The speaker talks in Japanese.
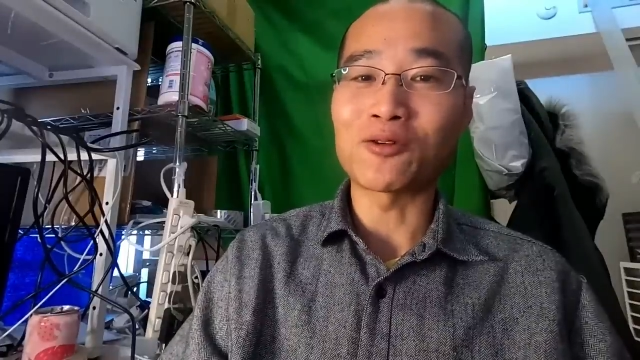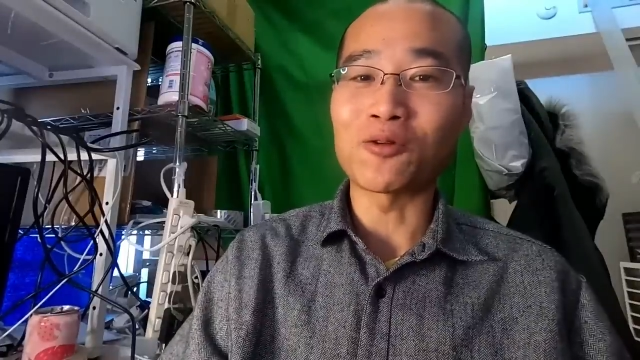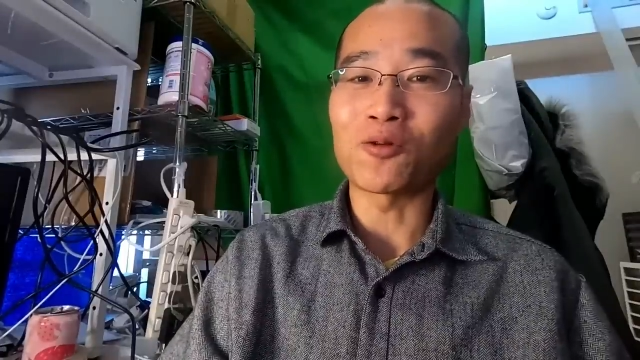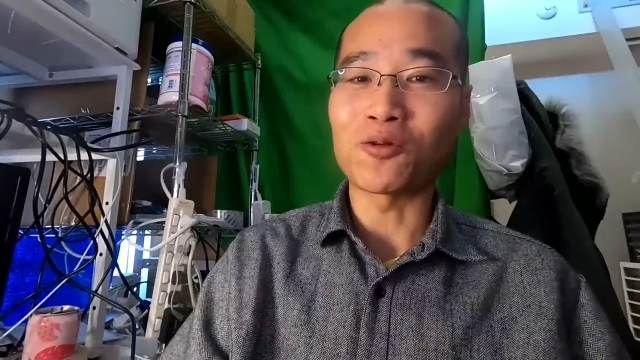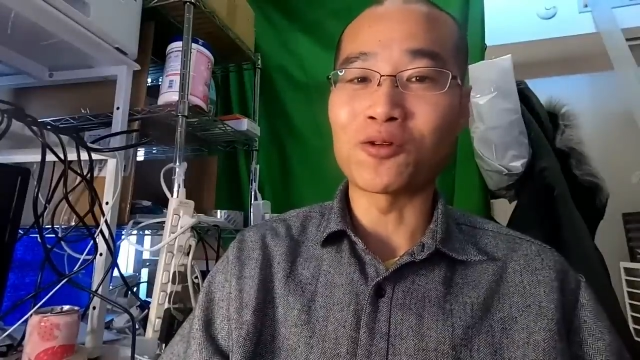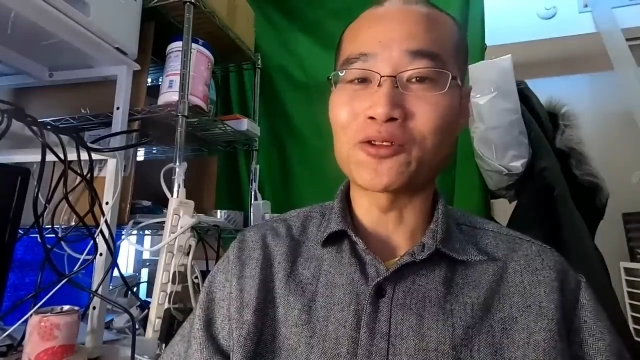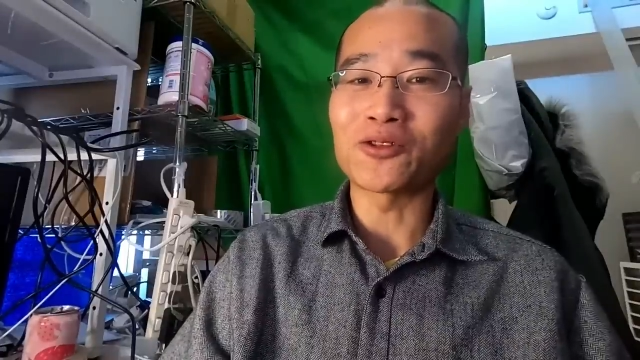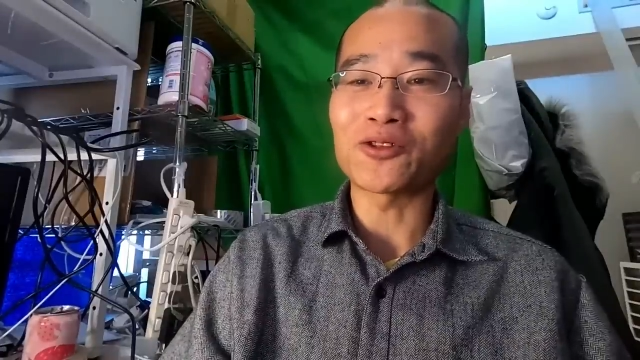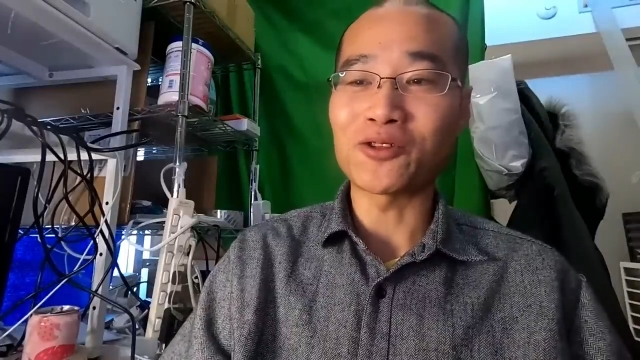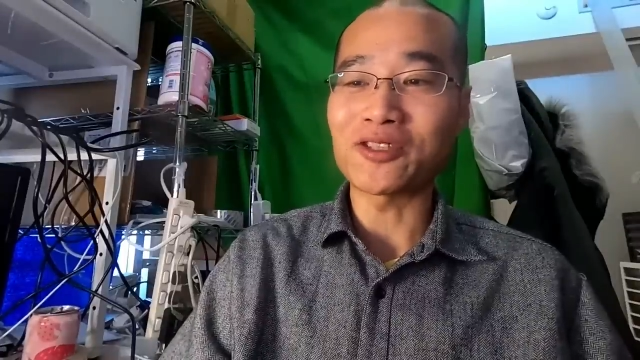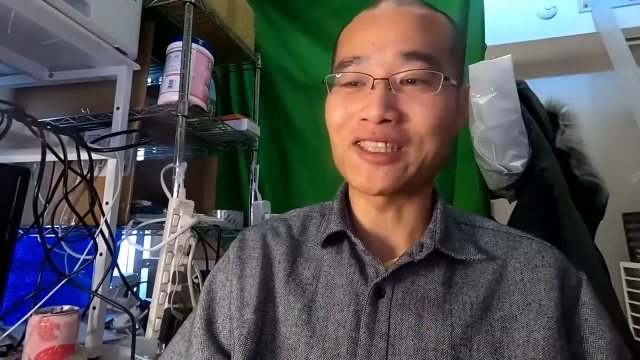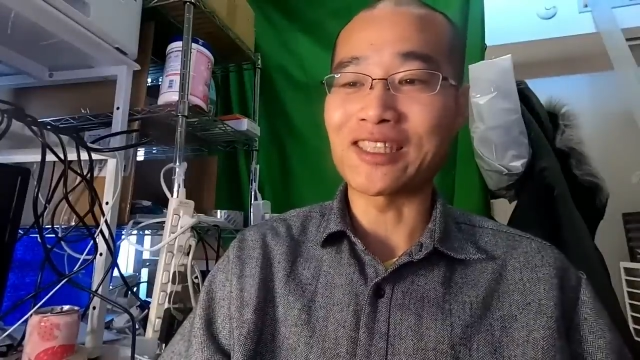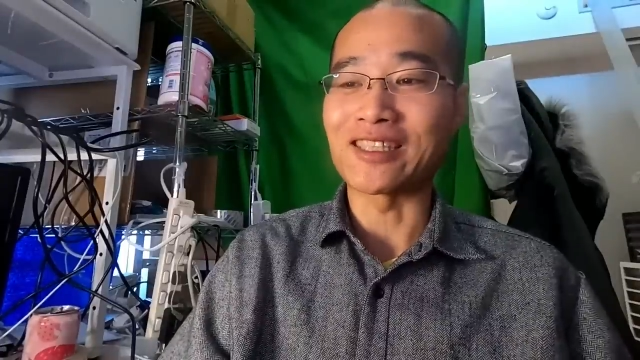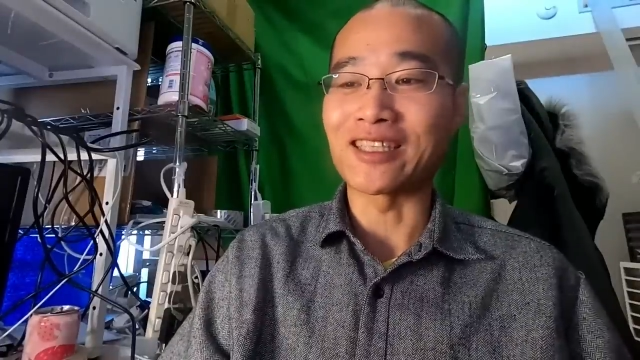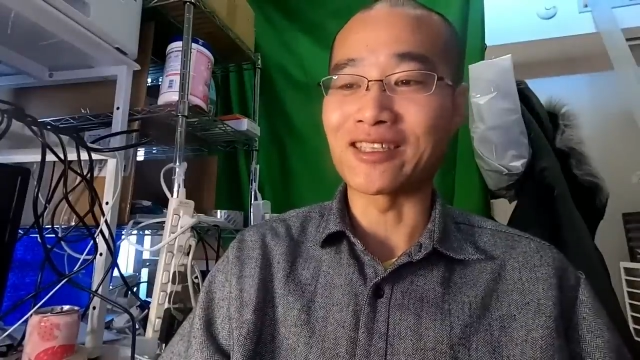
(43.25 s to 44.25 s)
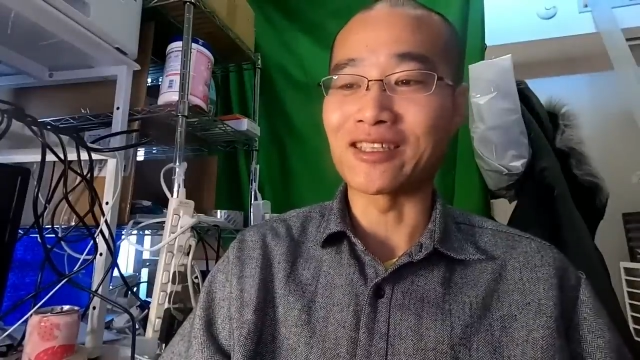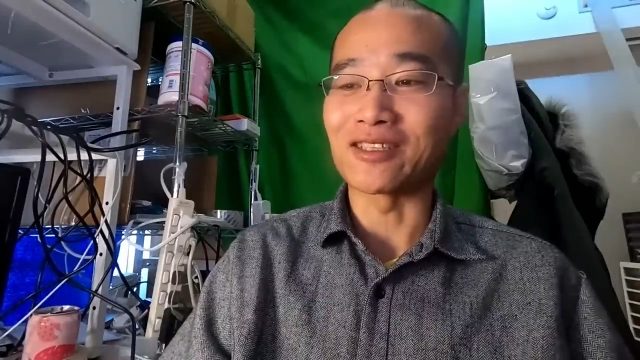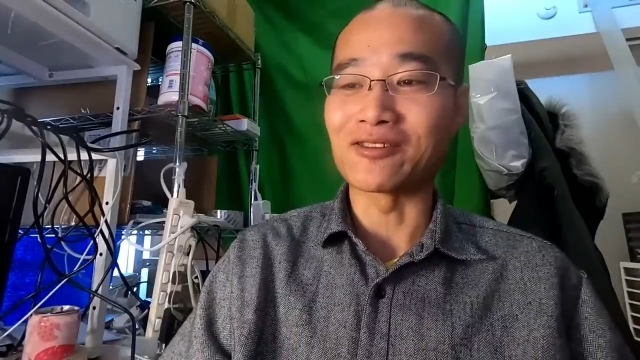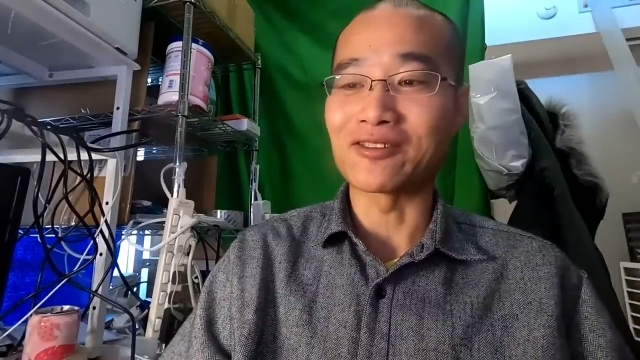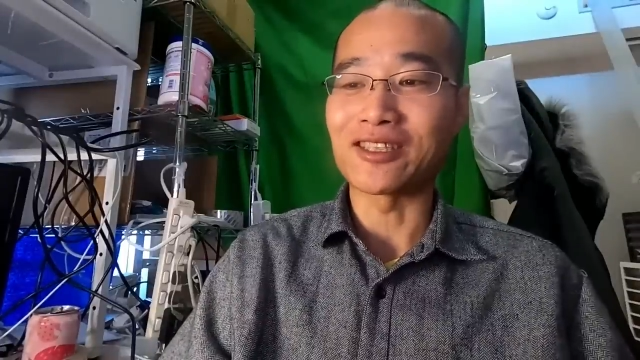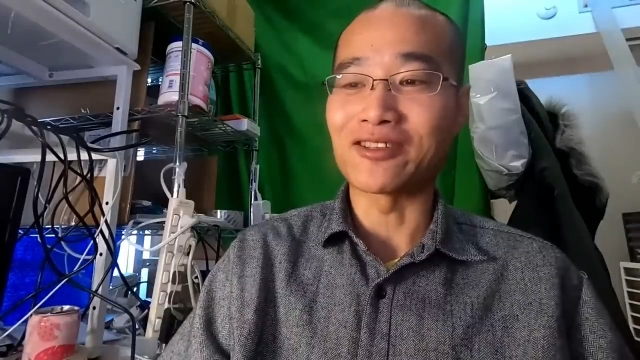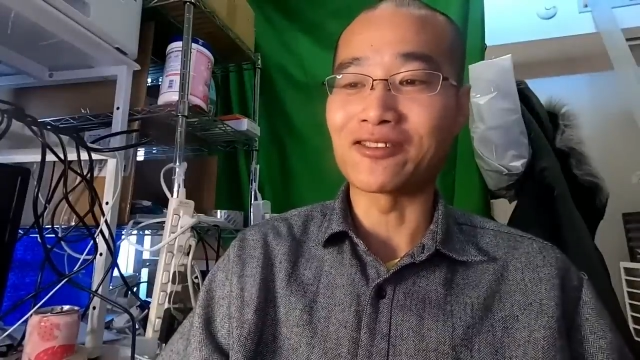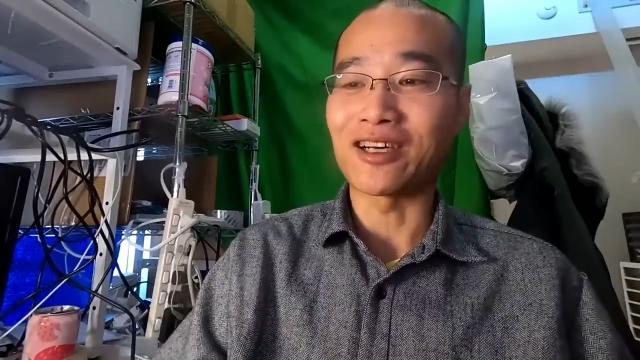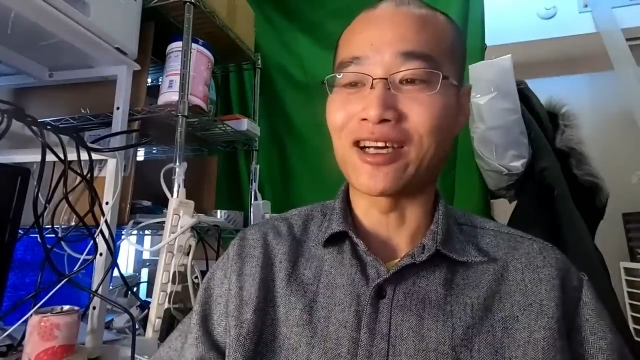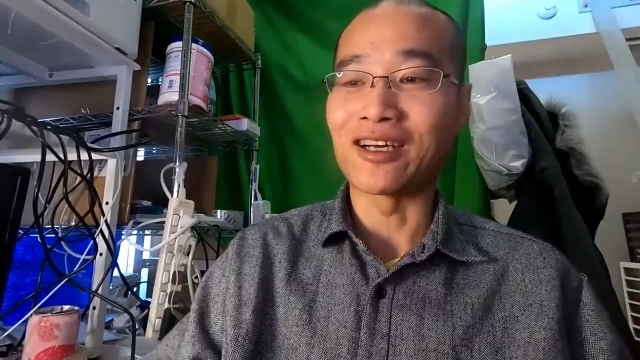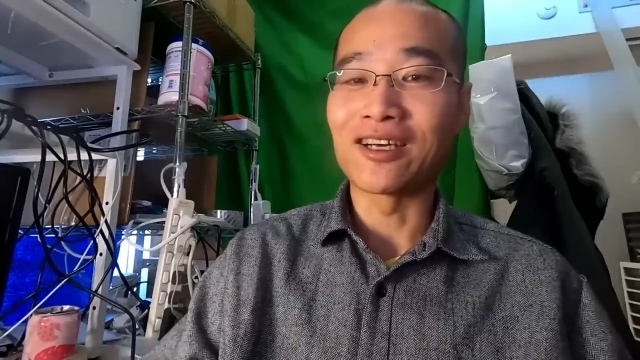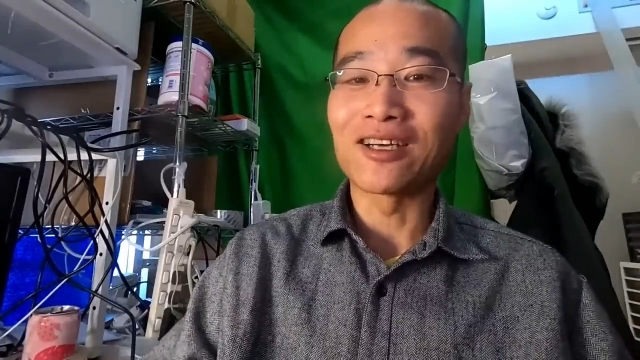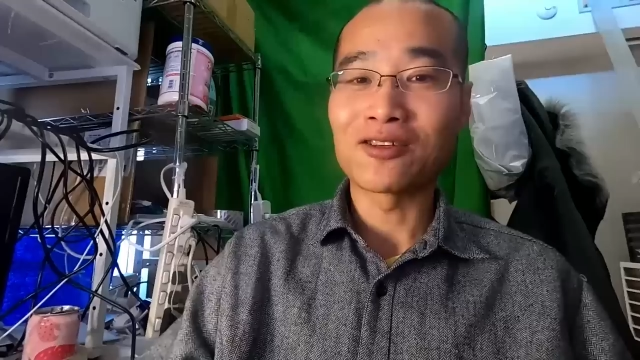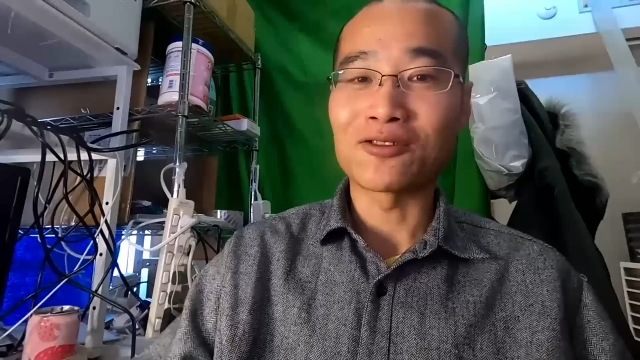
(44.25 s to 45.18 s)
孤高の組織になってるっていうのが、